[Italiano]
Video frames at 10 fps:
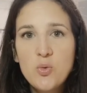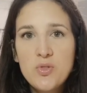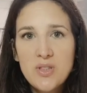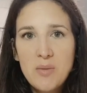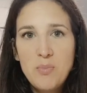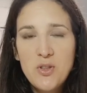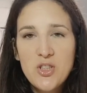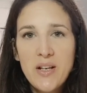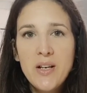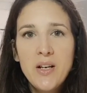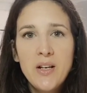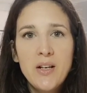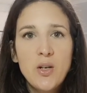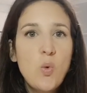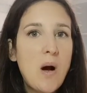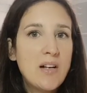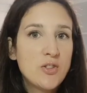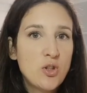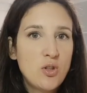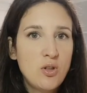un semplice eh,
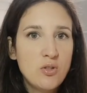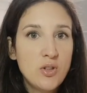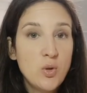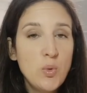quadro con